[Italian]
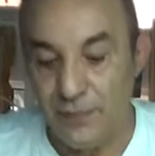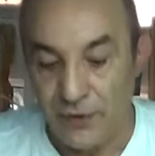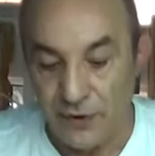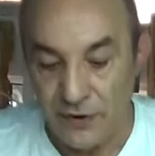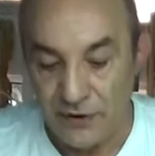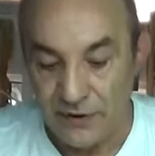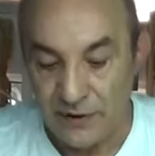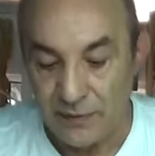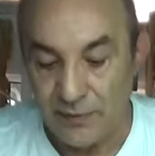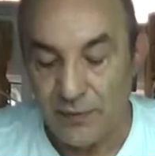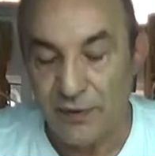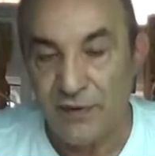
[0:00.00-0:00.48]

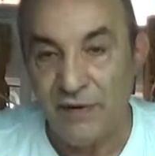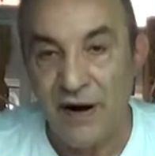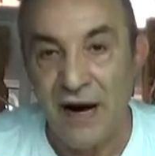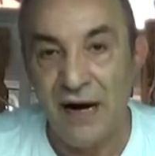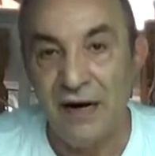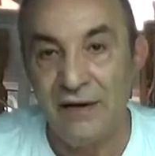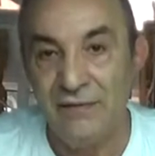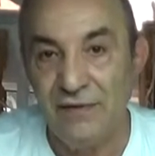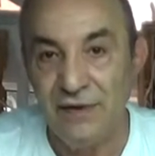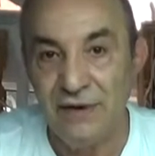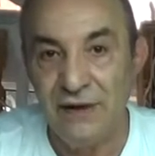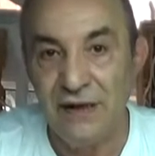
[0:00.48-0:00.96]
poi di
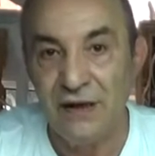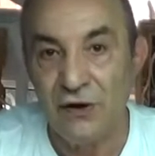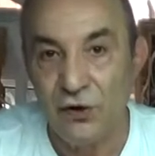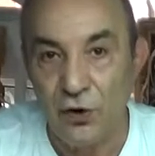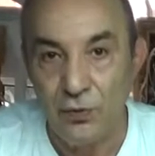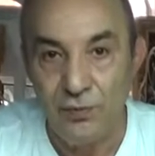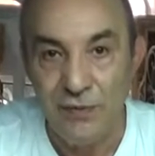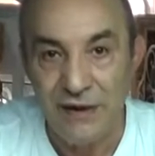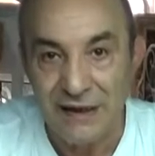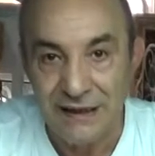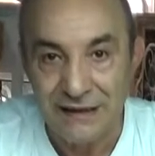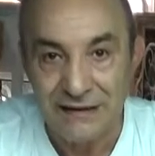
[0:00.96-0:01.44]
provare a vedere
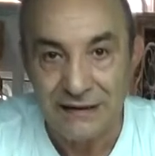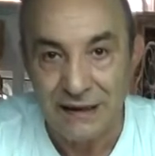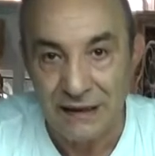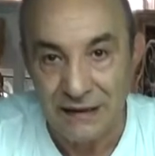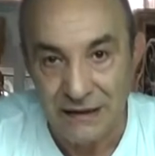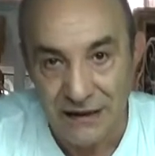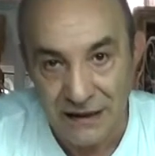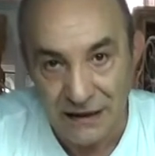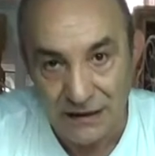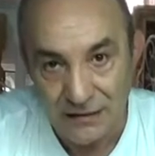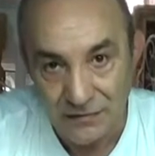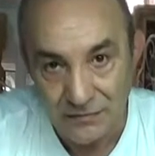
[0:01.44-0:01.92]
com'era in
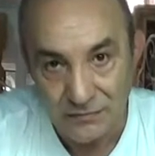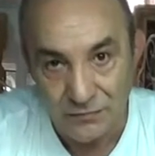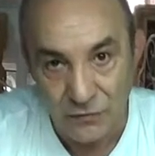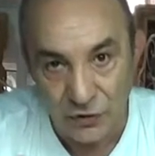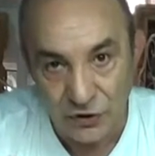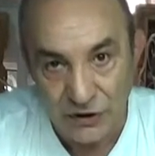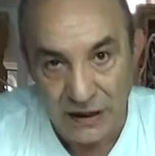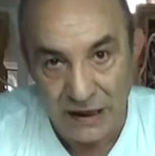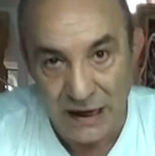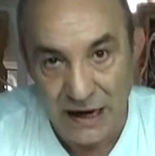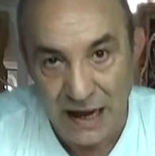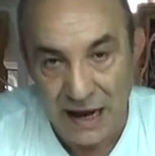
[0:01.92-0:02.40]
3D
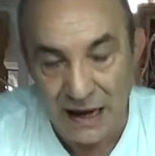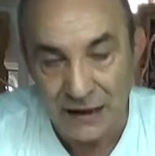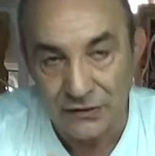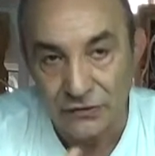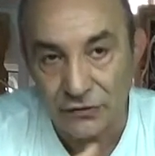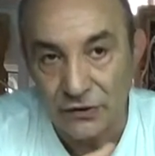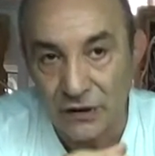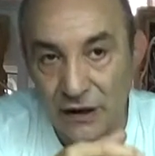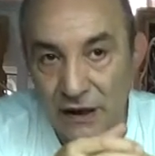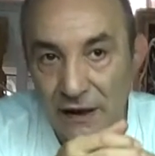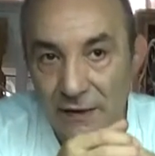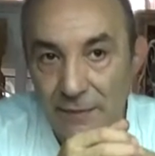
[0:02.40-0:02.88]

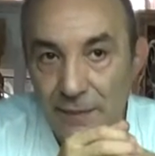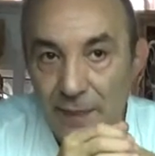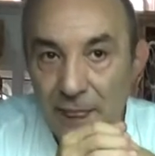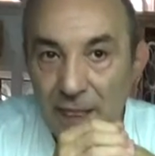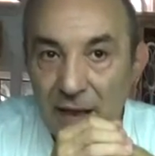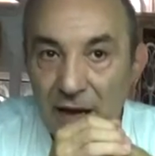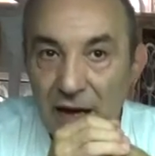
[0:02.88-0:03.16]
modellandola